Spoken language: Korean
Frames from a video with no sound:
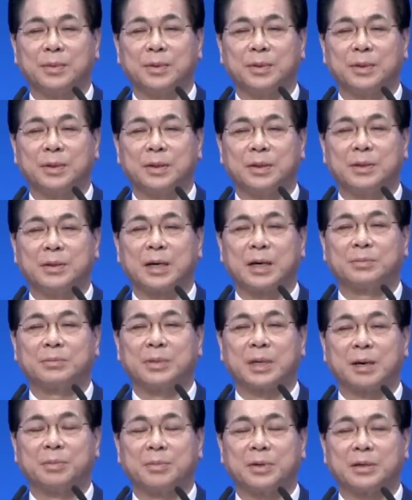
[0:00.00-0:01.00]
이슬람
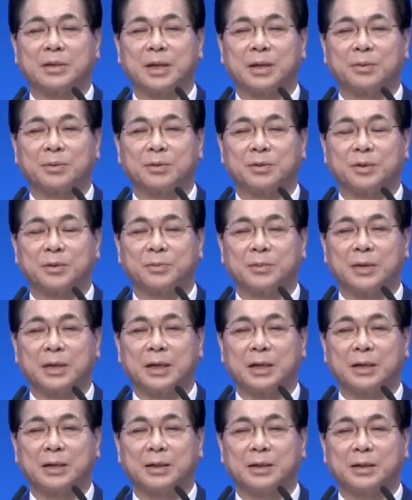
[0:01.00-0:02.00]
사람들이 사는 곳입니다.
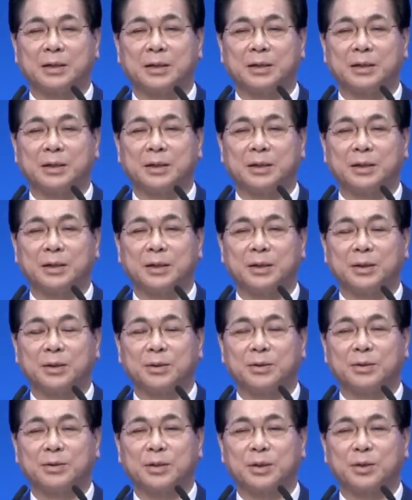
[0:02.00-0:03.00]

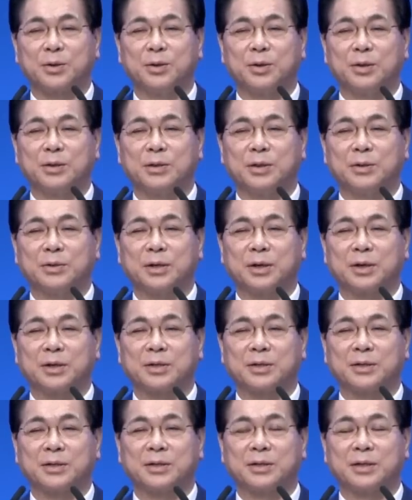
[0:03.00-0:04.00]
그곳에 교회를 세운다는
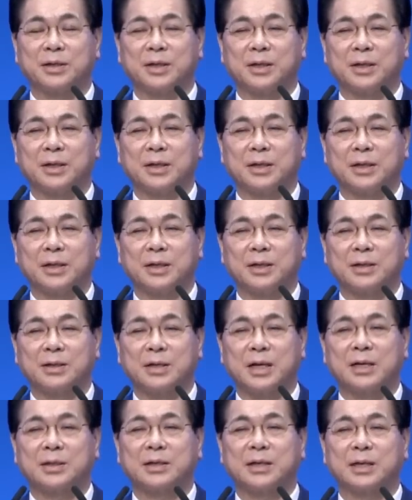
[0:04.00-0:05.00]
것은
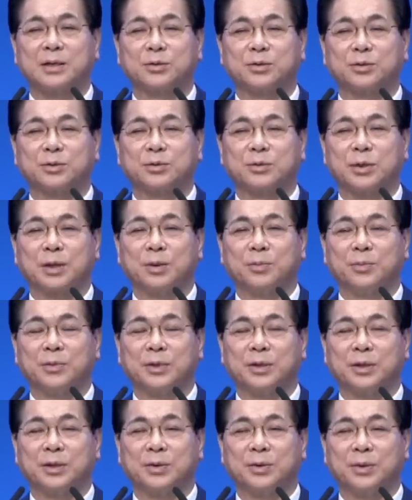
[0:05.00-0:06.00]
상상할 수 없는
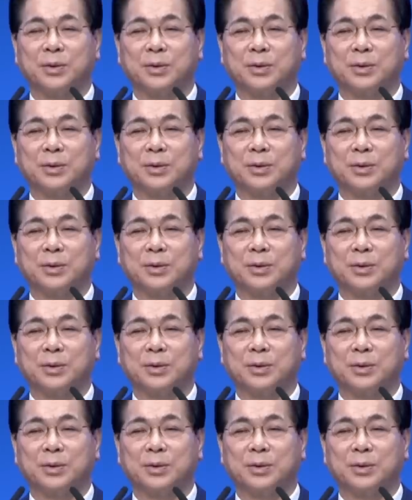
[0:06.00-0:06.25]
일이고